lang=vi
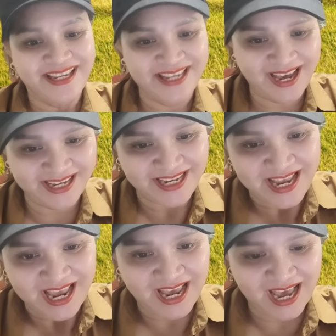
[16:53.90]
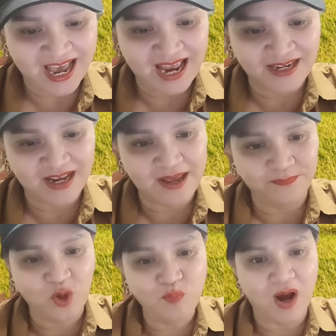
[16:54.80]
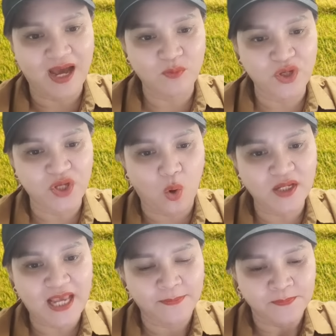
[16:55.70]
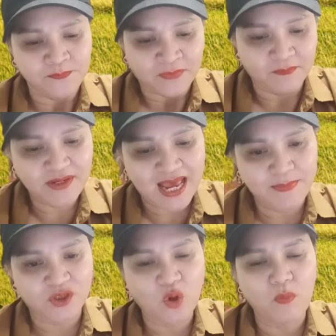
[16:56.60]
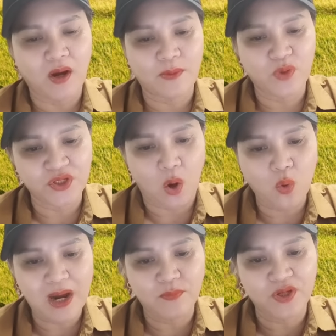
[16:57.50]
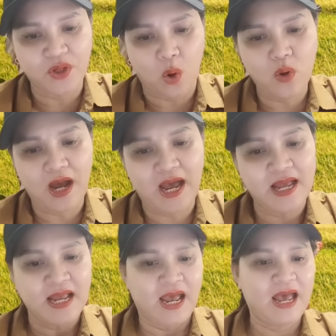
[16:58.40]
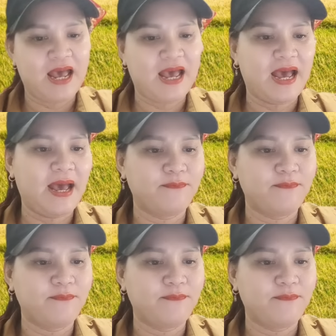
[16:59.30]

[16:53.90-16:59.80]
rồi à, à, chúc mừng anh nguyên vũ đó nha bữa nay mình chúc mừng anh Huy Vũ anh Huy Vũ à, à,